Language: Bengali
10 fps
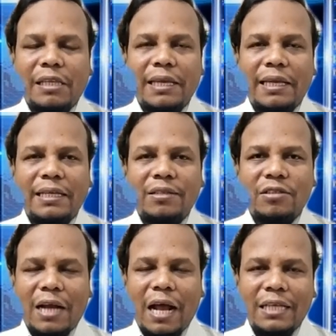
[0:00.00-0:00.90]
থেকে
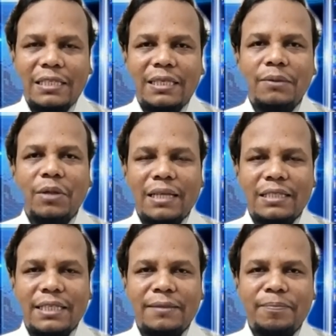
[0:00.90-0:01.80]
যারা আইসিইউতে আছেন